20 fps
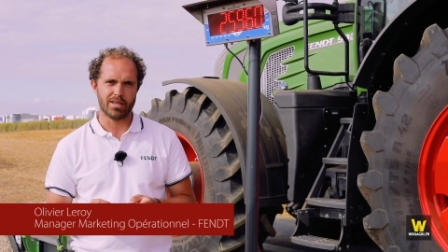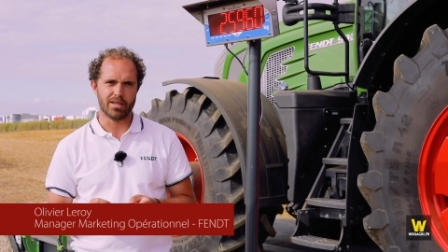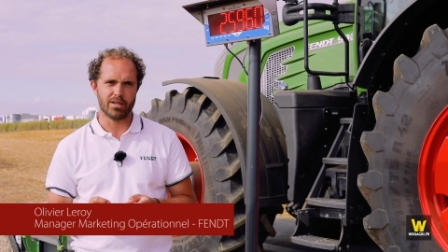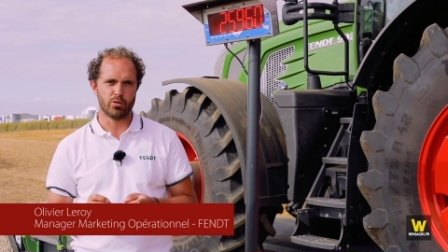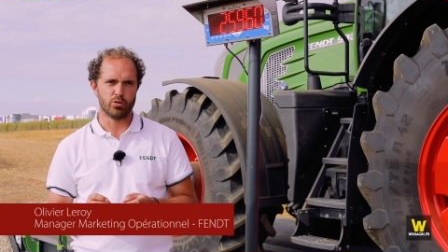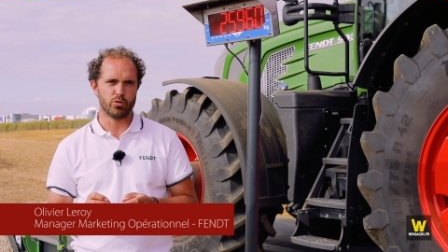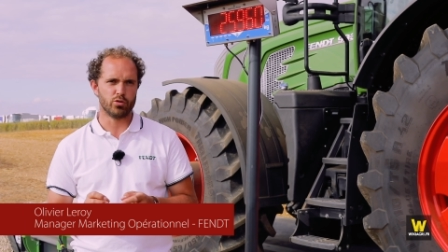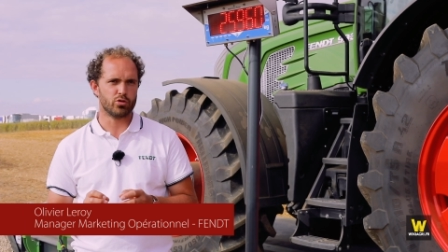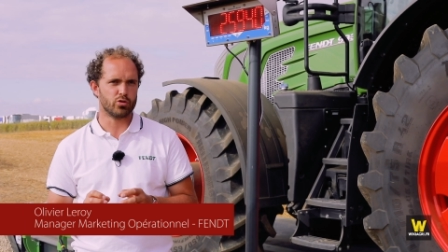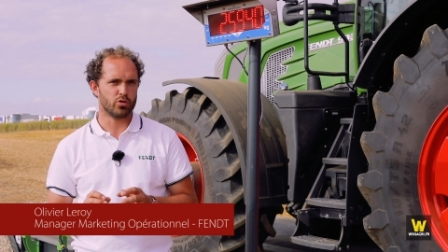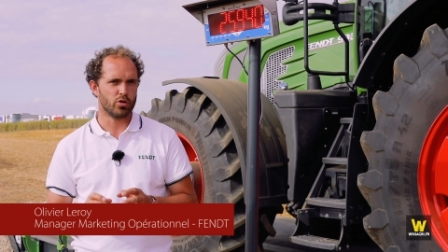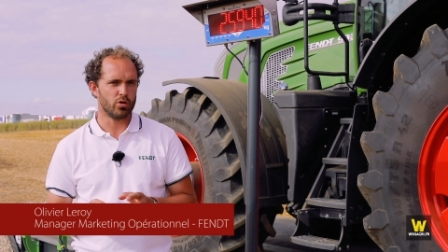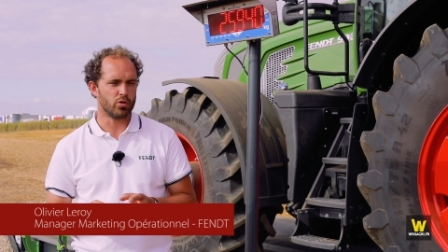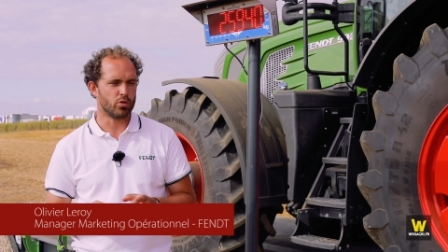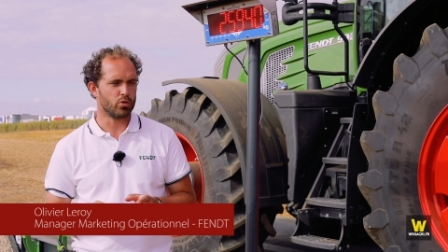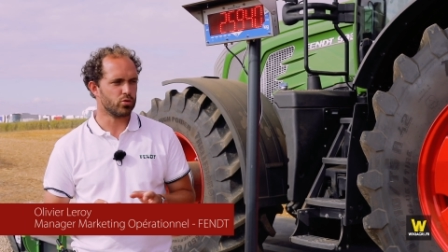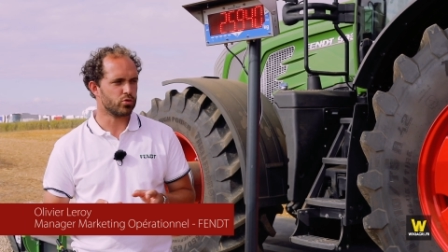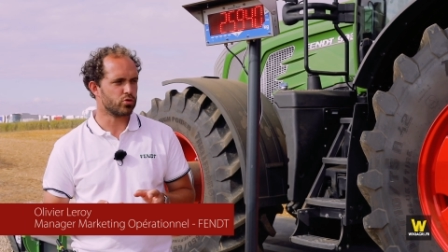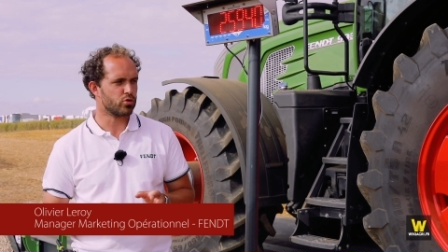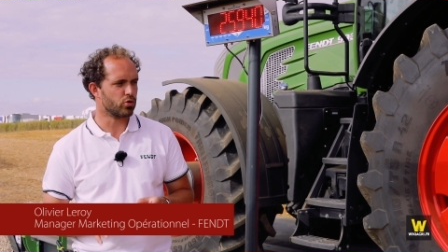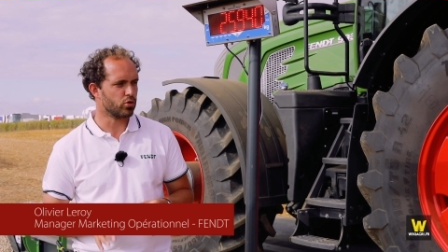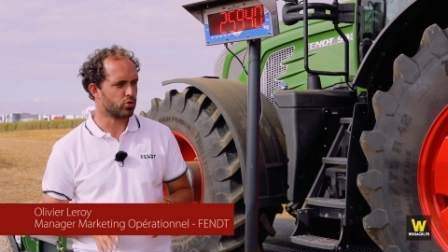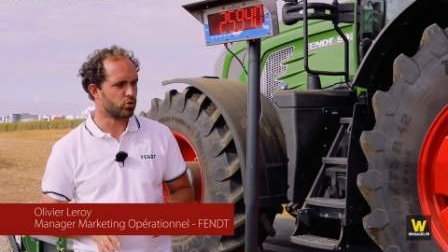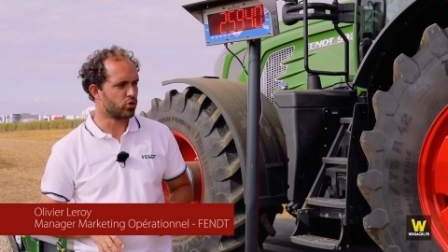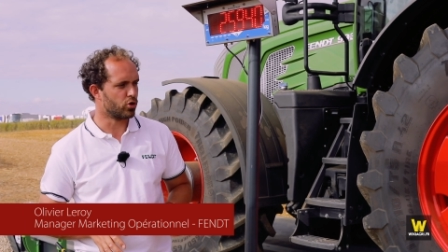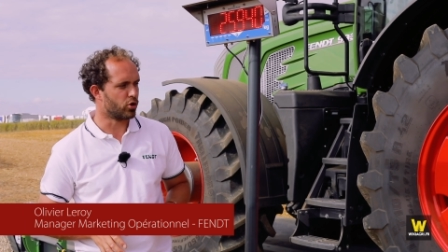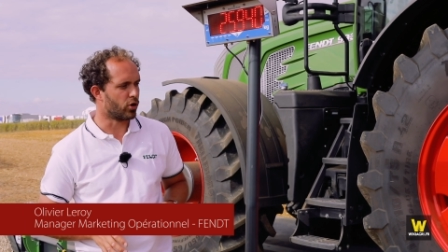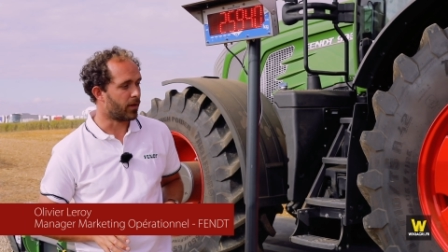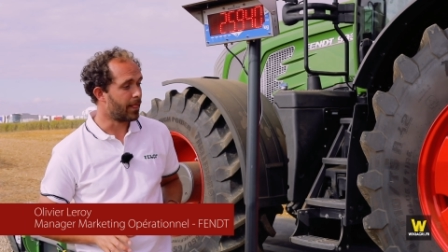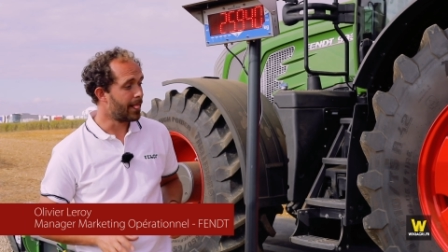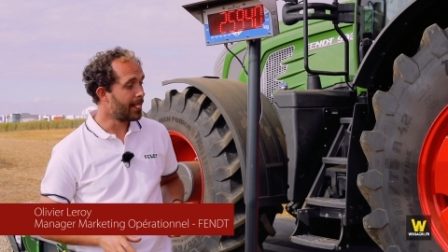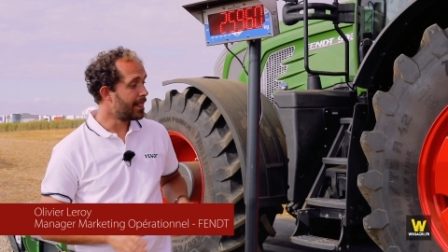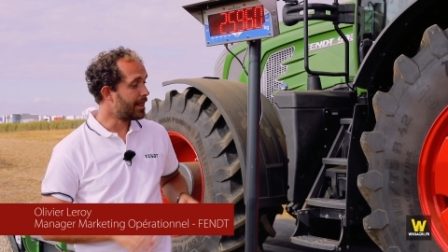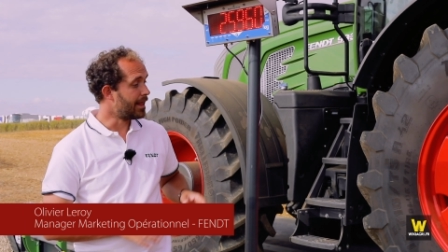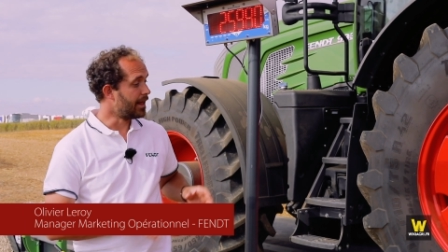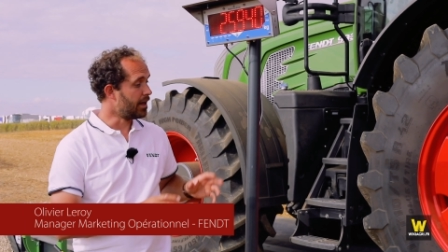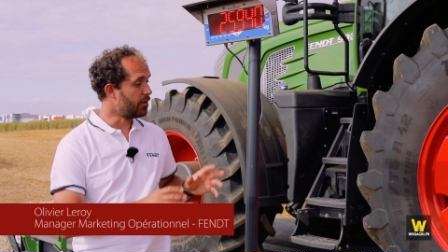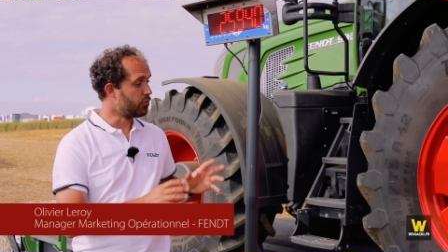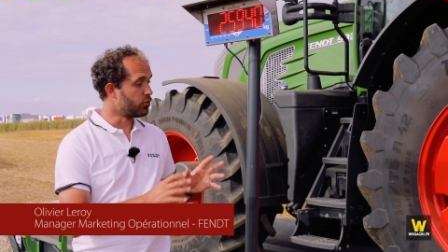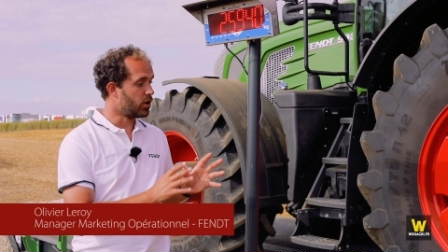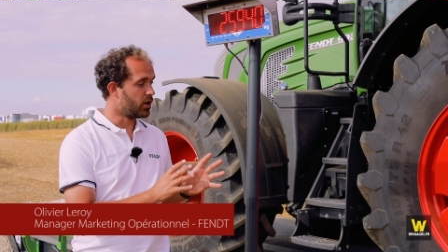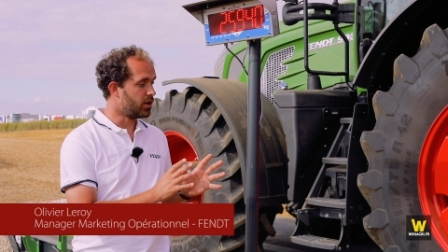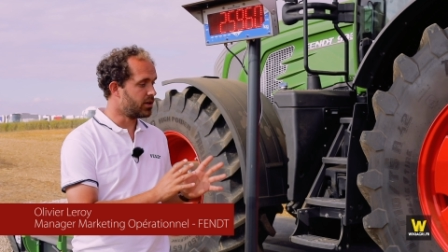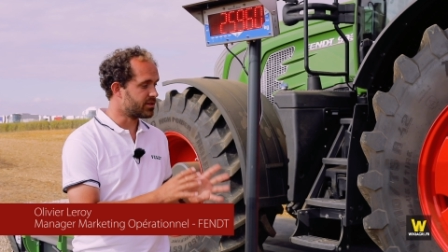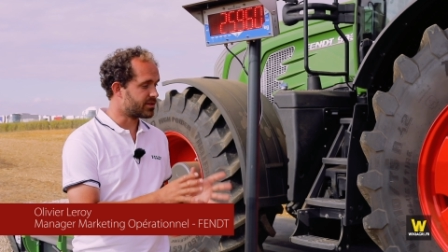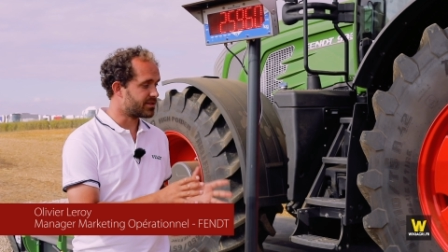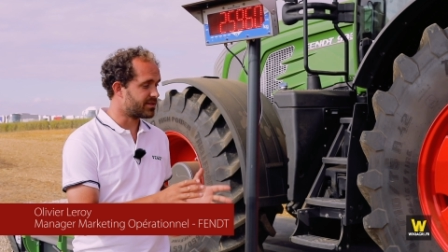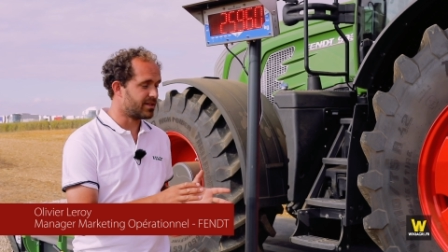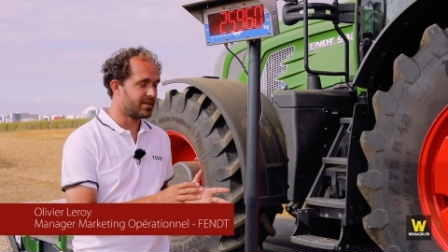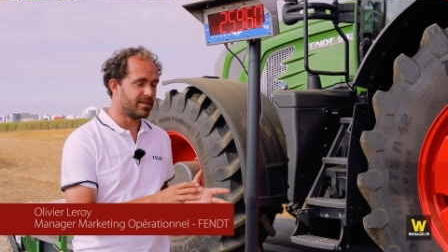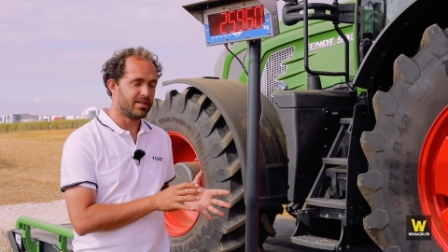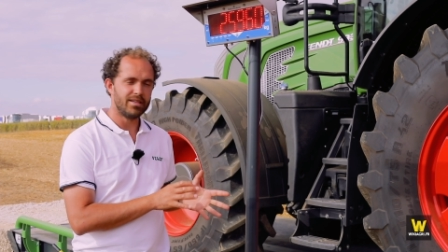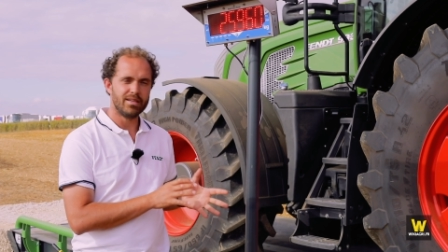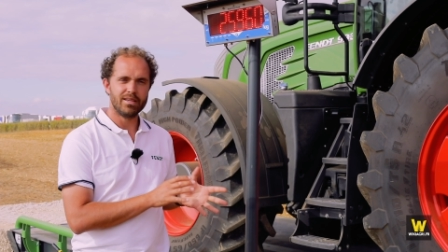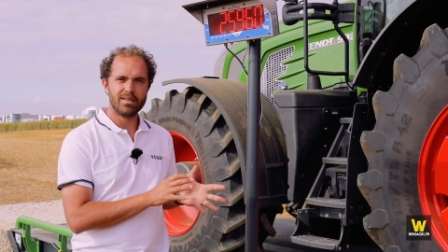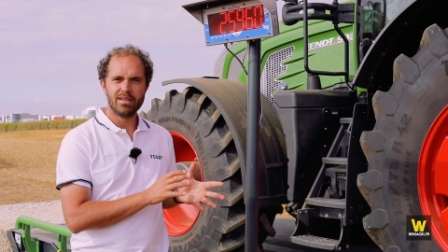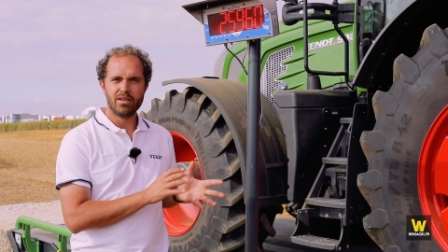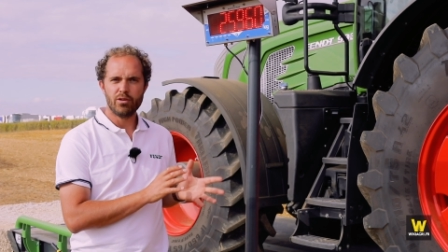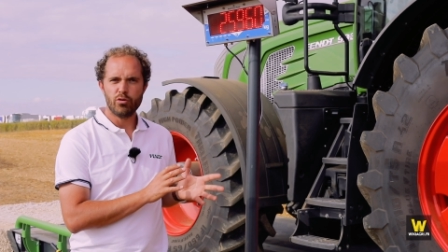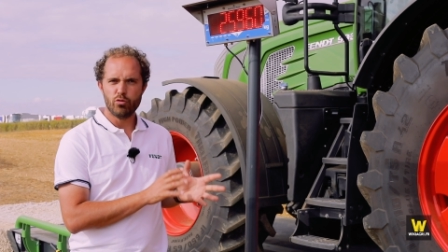est le seul constructeur à avoir installé